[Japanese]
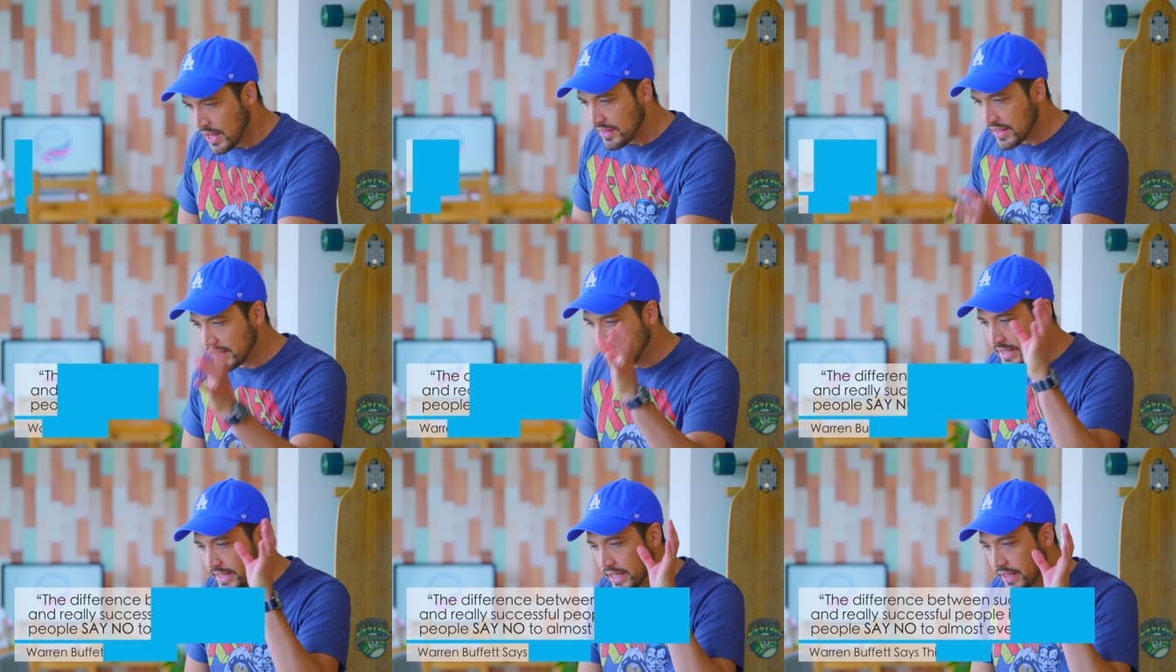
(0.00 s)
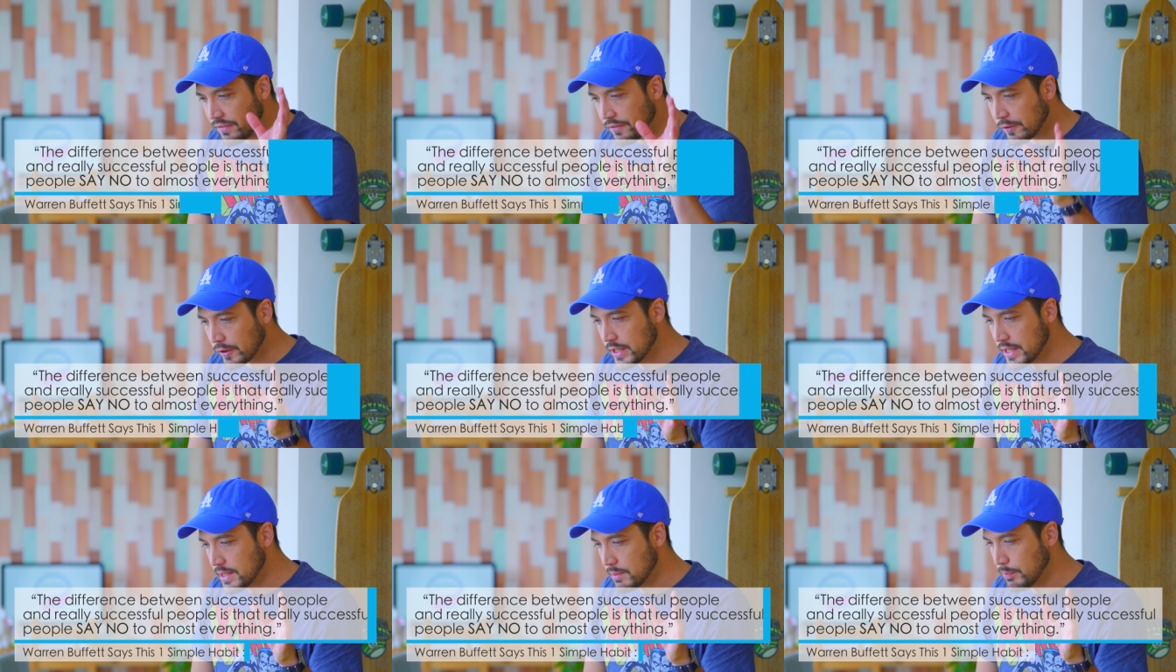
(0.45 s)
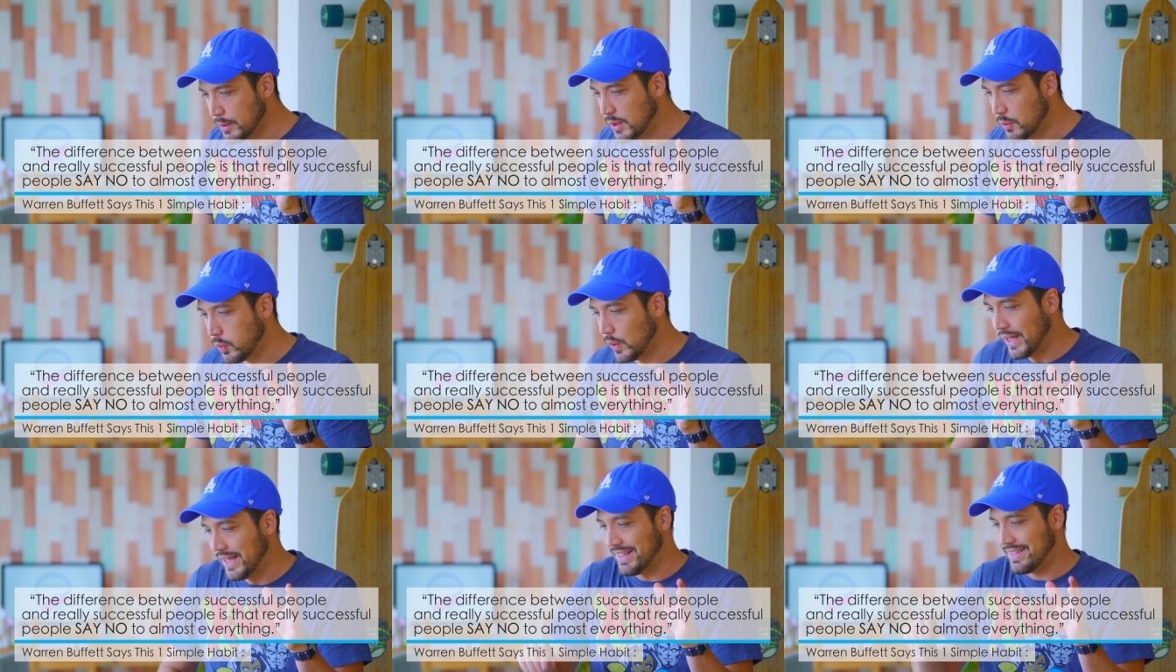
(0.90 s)
The difference
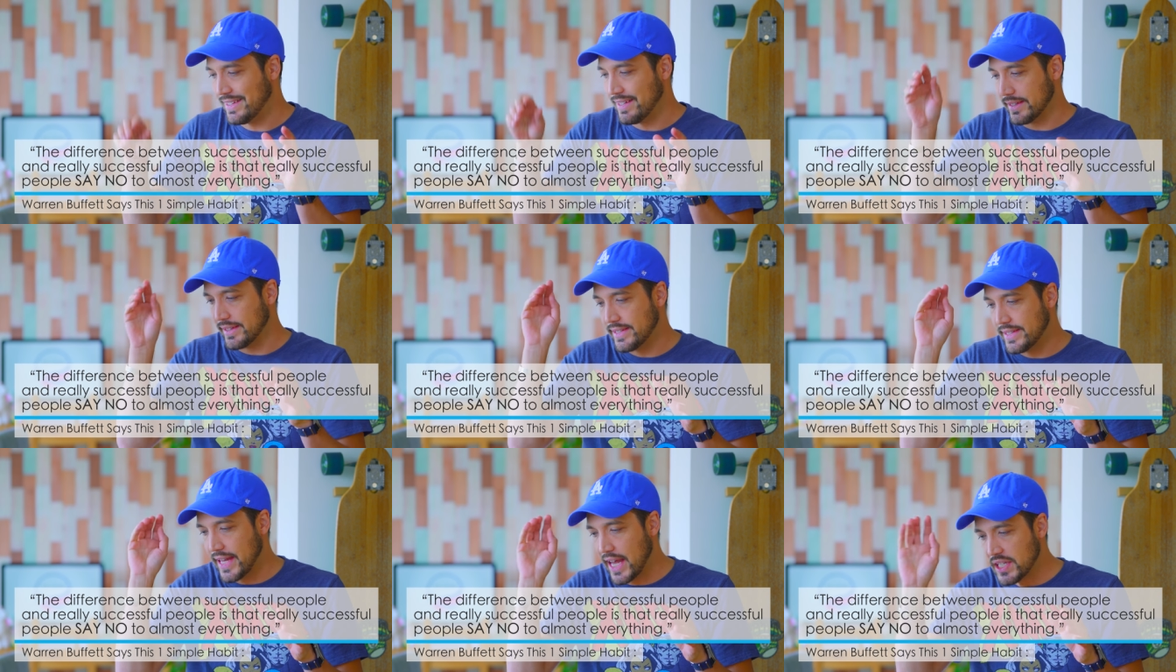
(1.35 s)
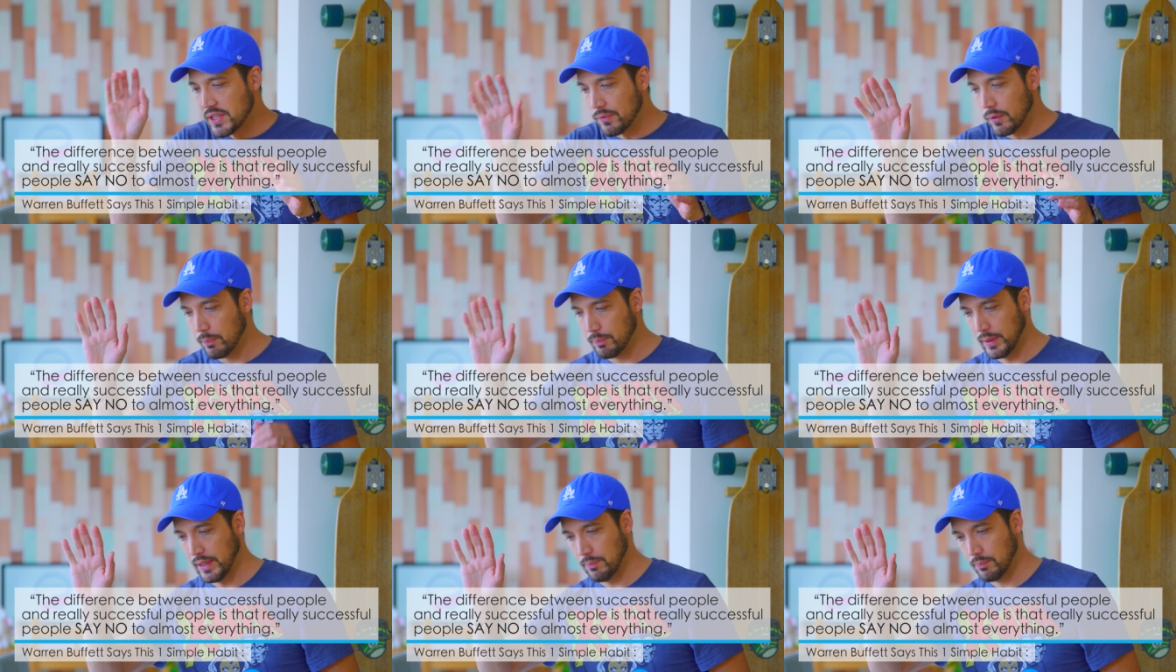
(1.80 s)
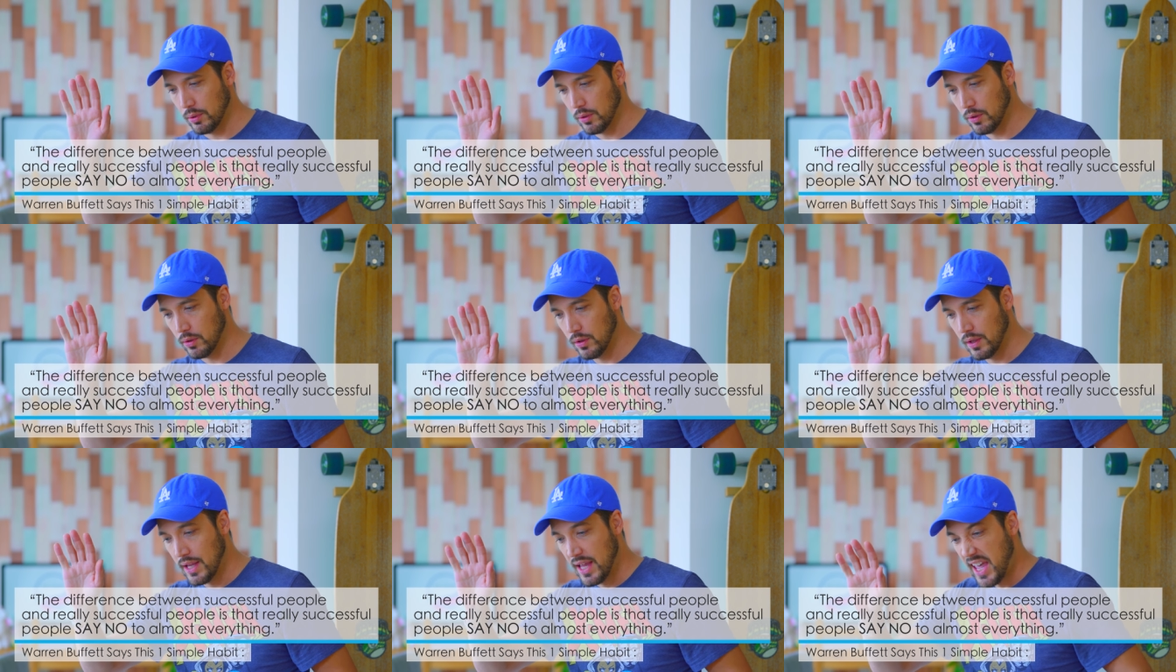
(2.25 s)
between successful
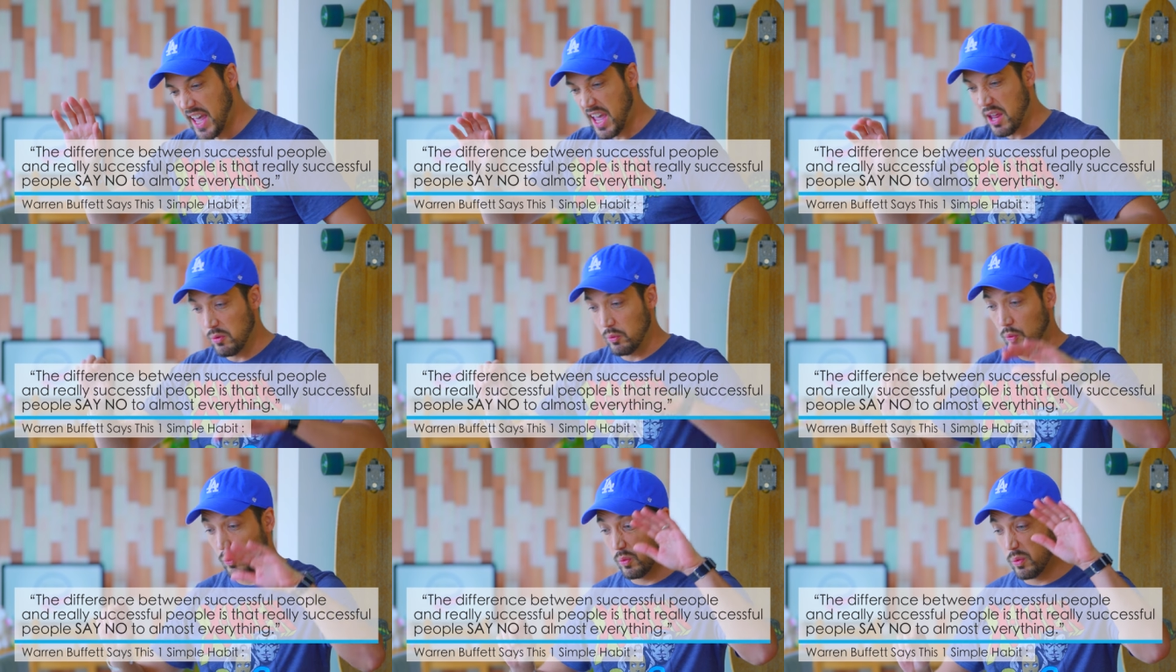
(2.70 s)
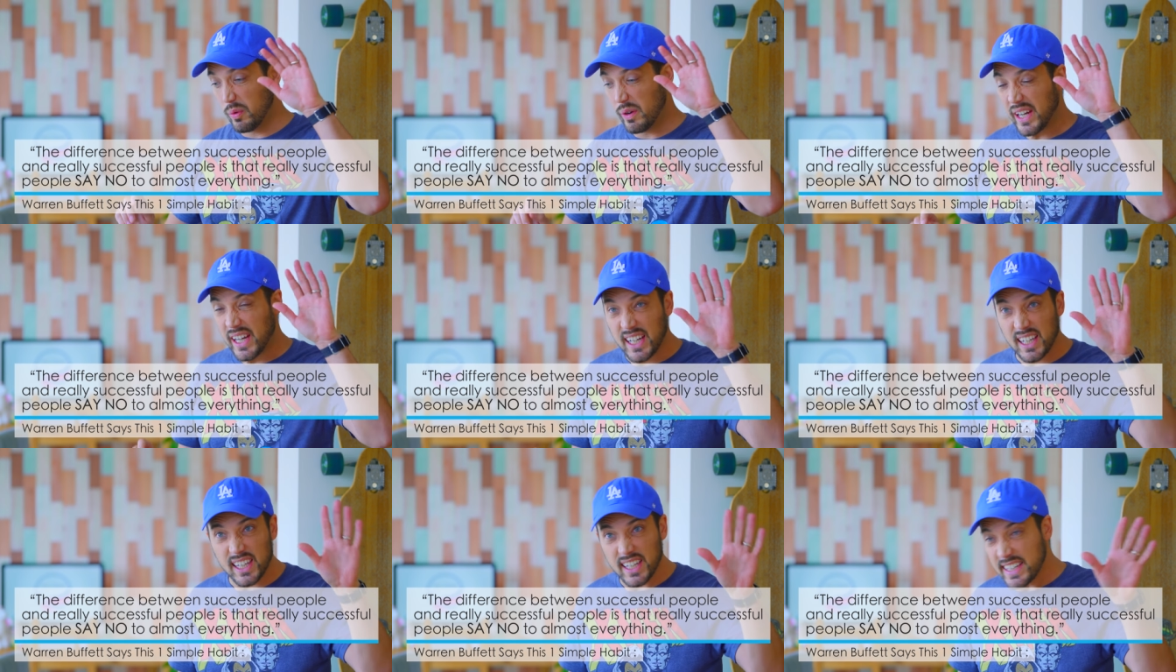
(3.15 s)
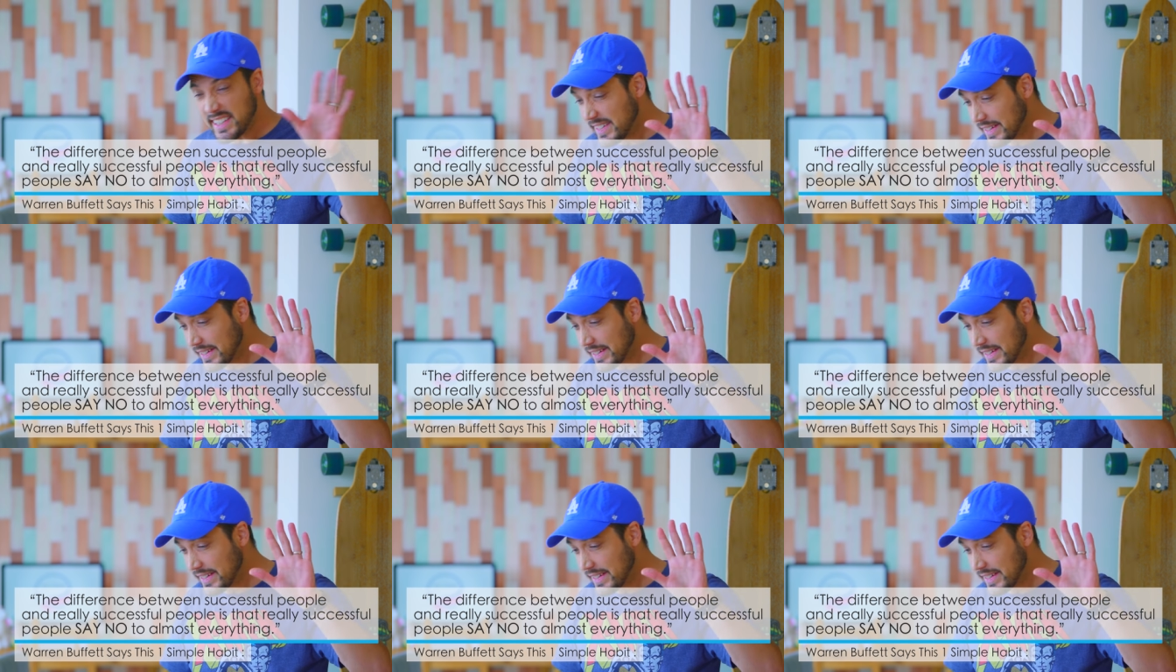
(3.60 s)
people and really